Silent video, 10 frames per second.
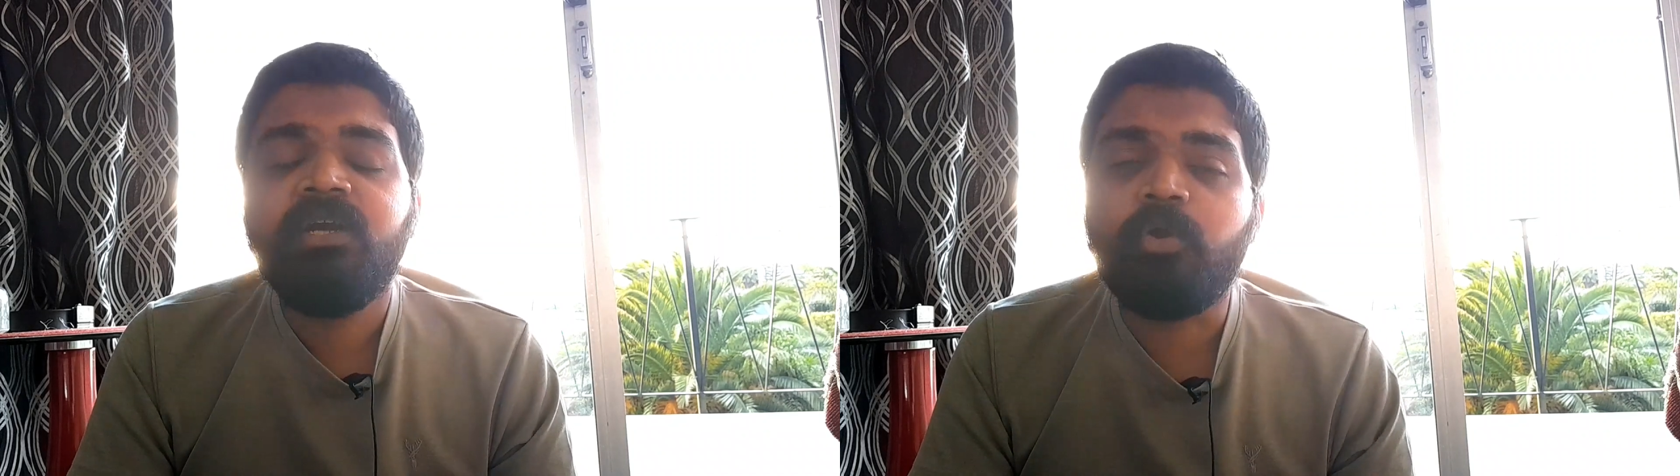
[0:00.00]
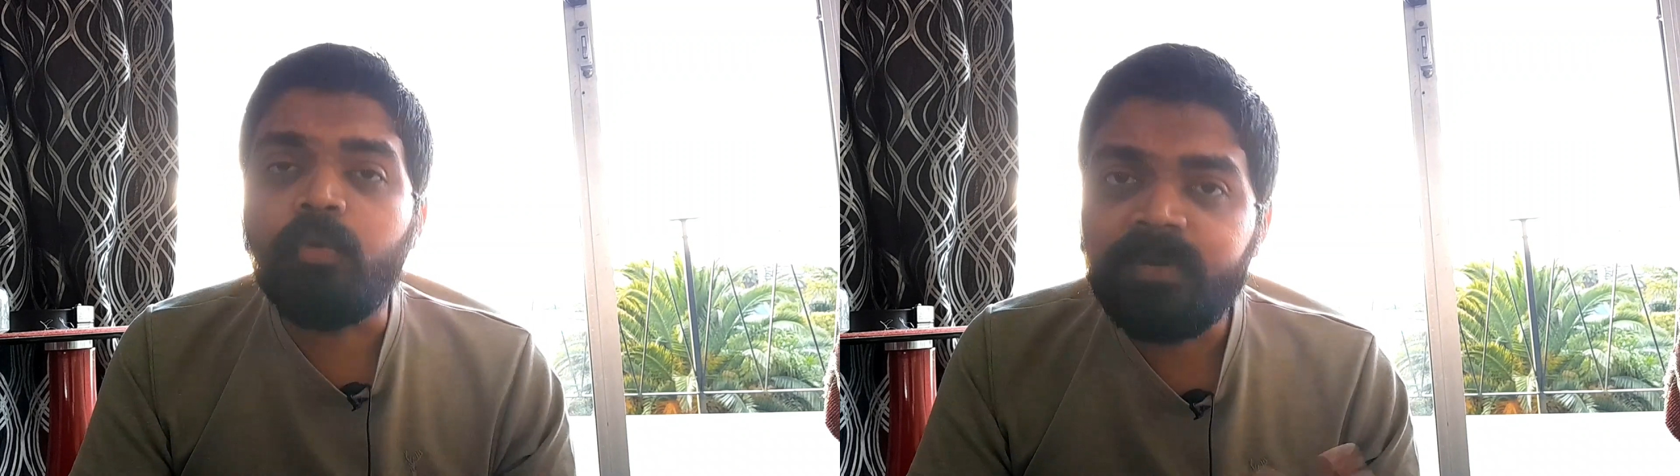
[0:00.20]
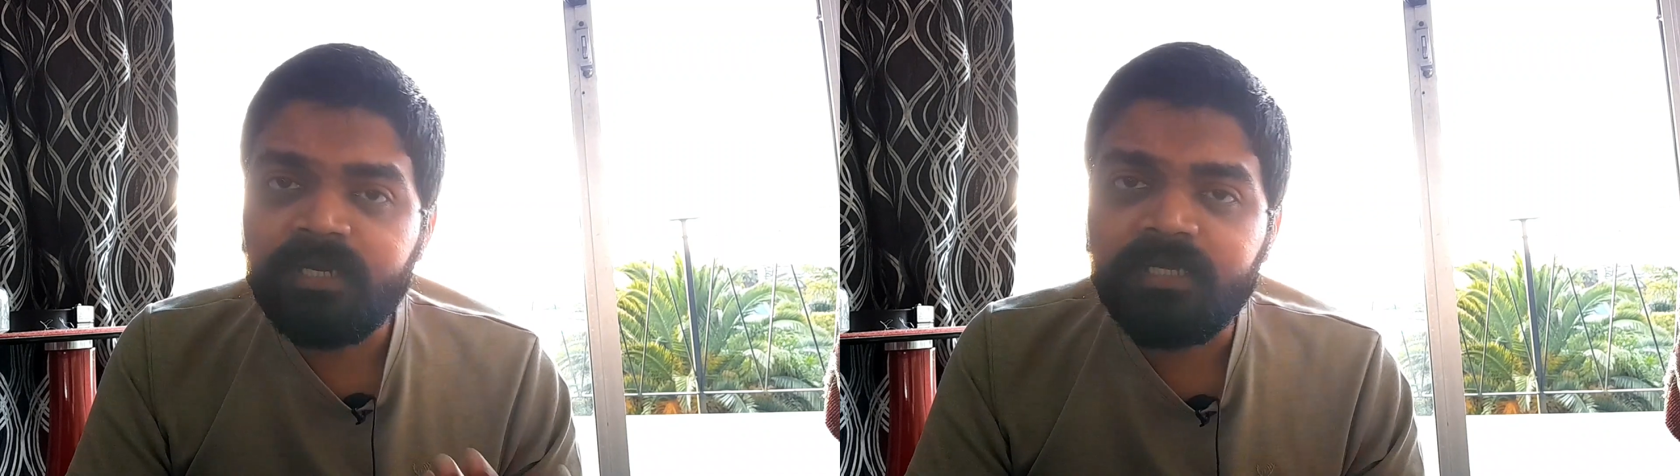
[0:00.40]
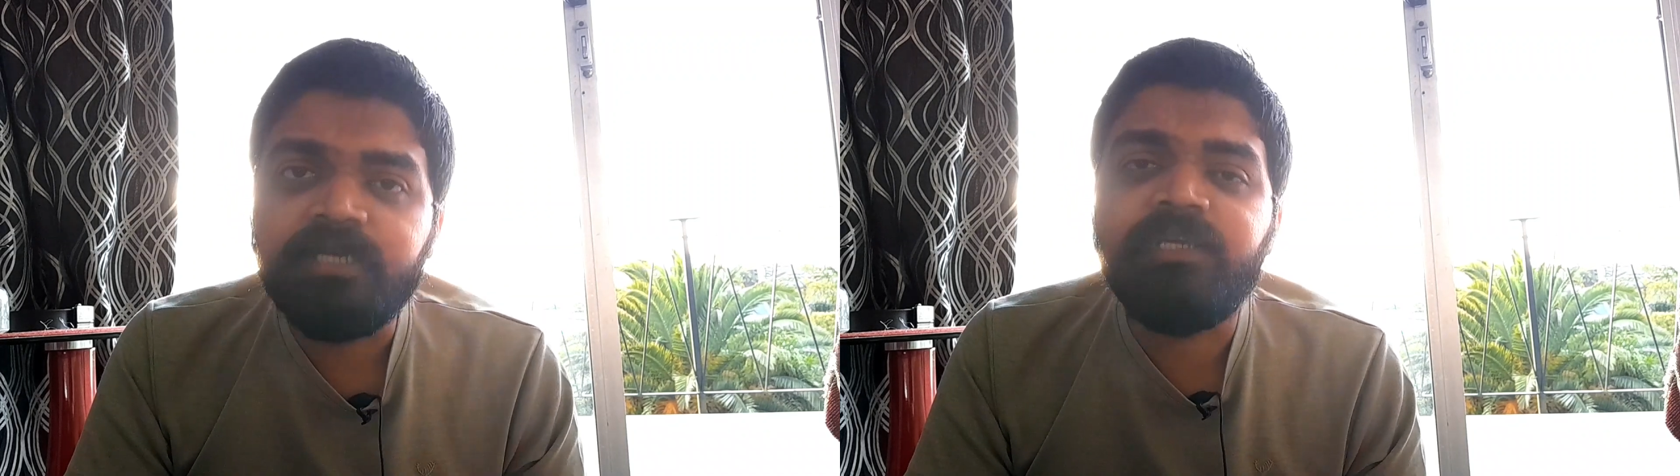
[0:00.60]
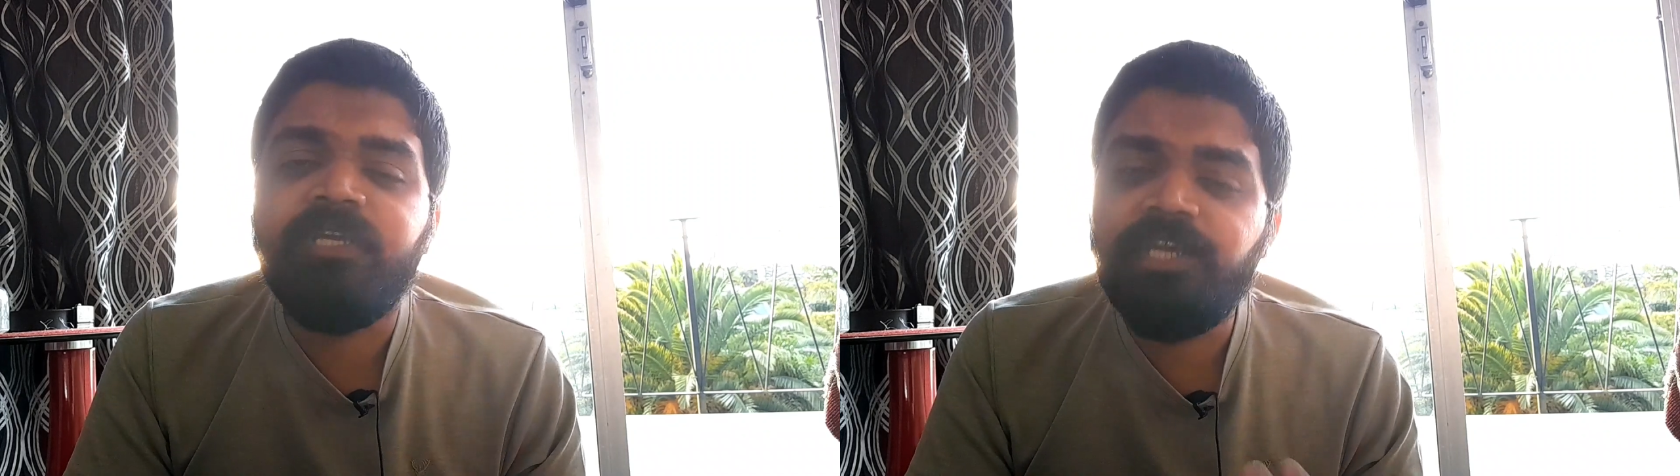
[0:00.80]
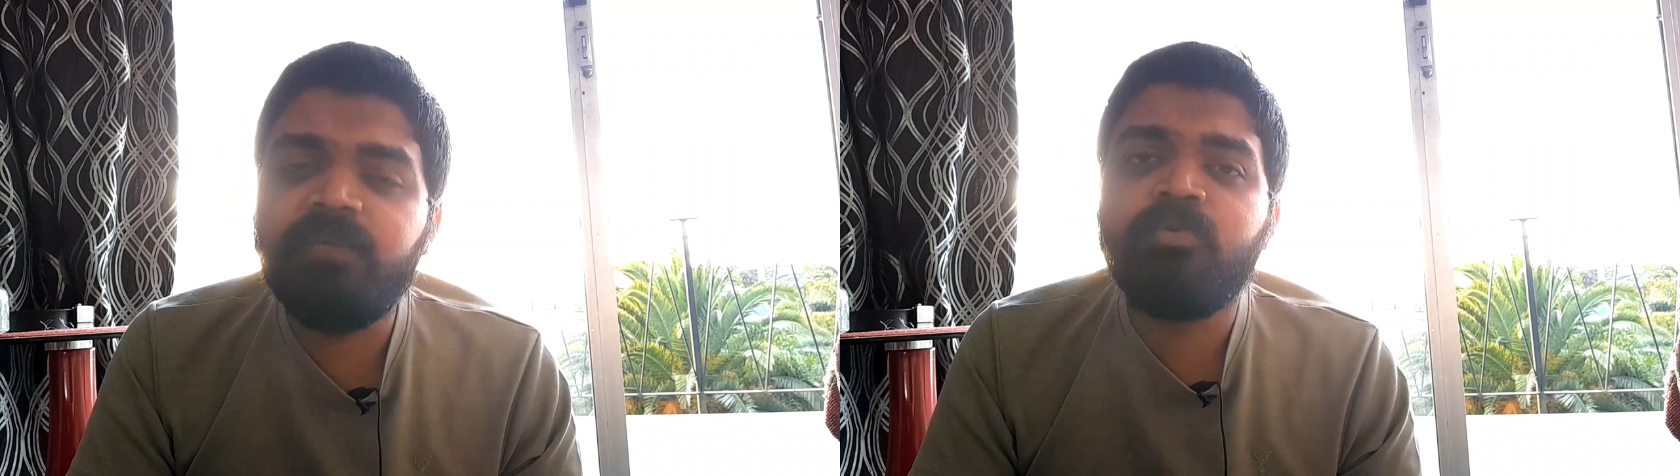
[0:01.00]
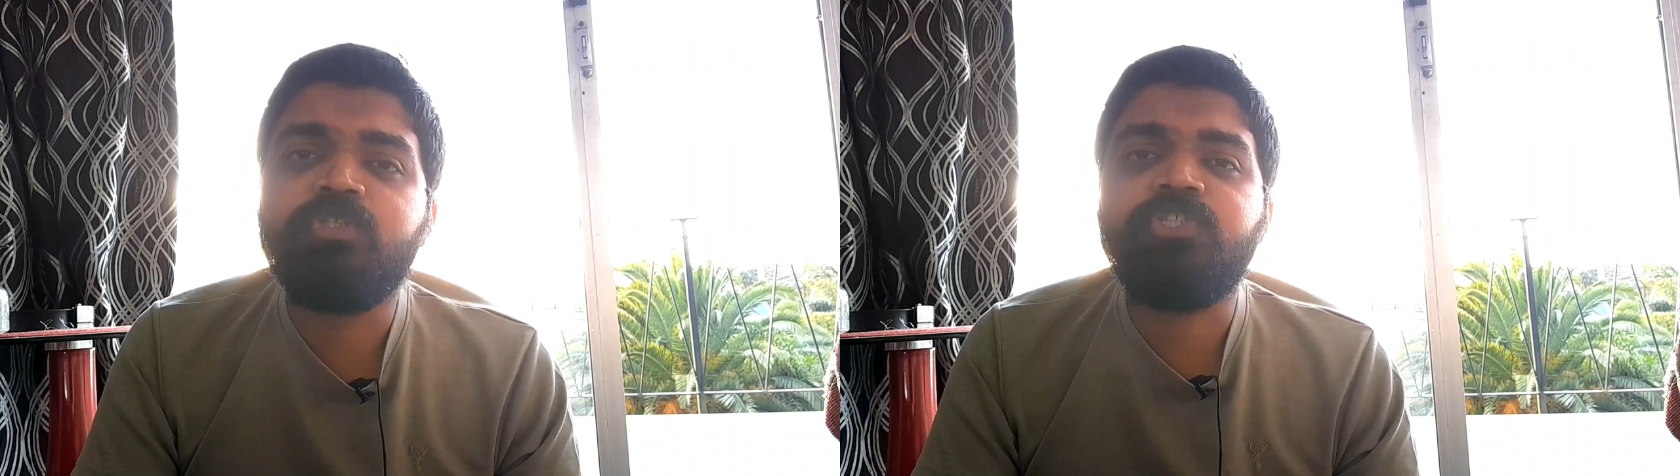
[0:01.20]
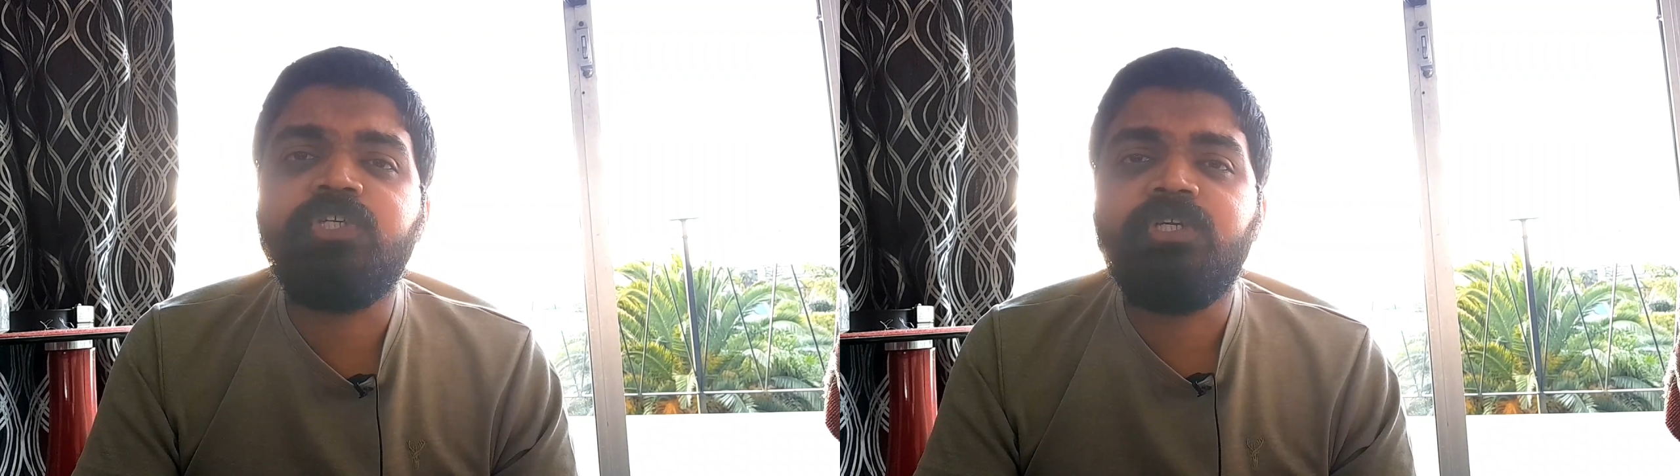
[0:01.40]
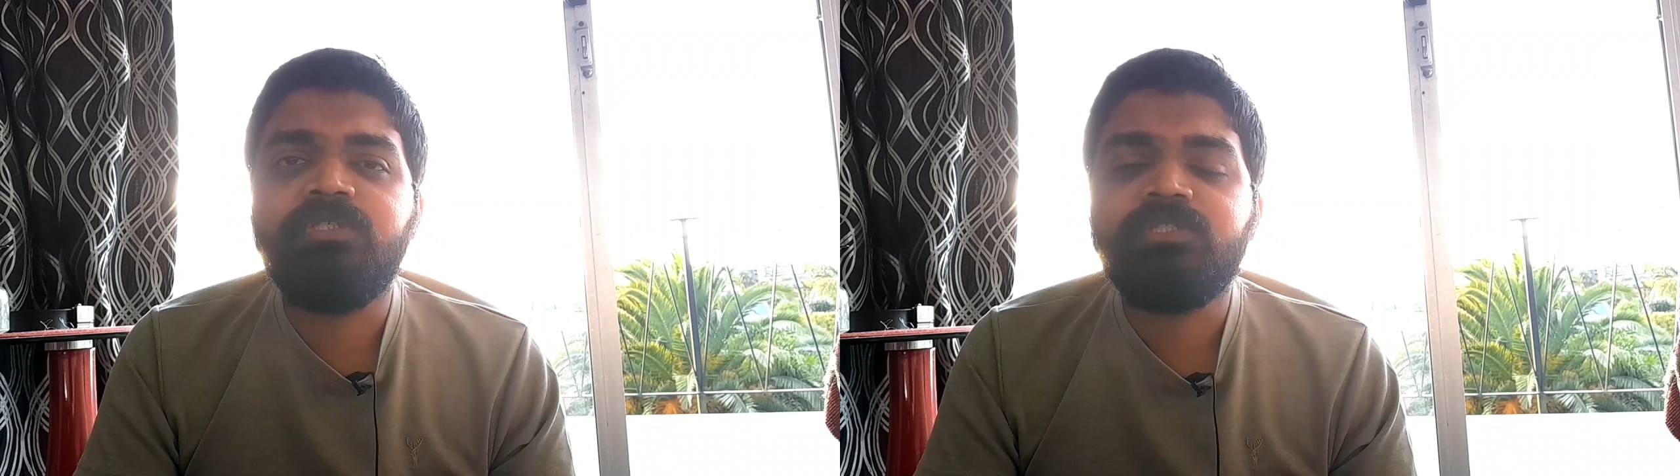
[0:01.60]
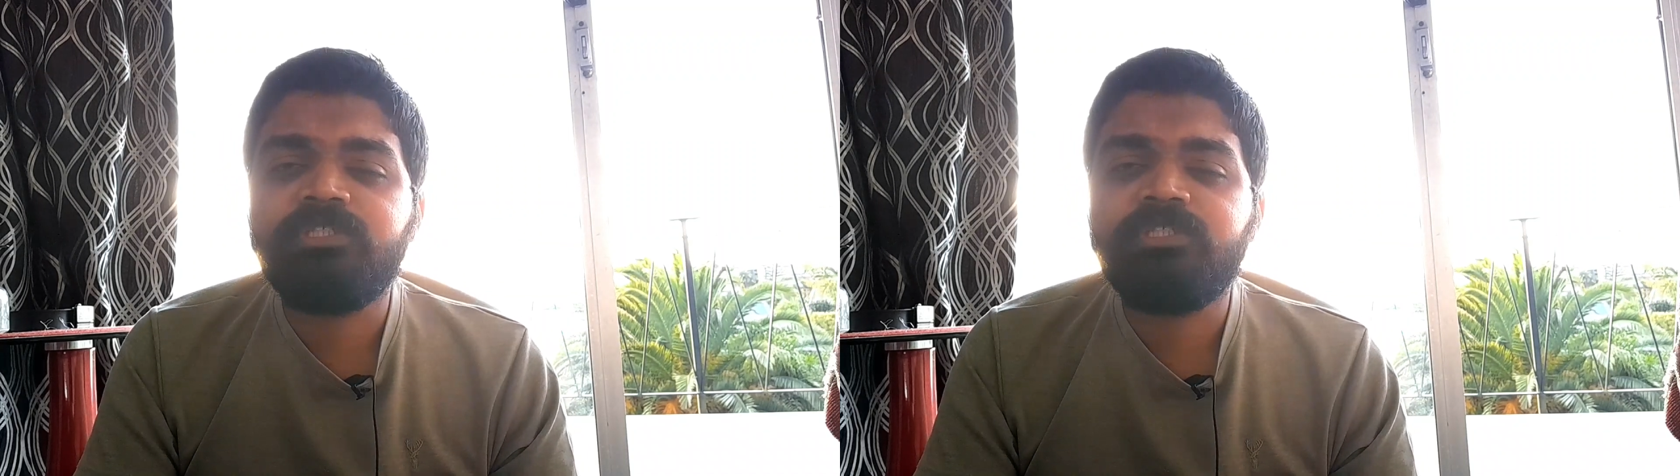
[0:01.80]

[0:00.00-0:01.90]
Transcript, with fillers: कॉमेडी इमोशन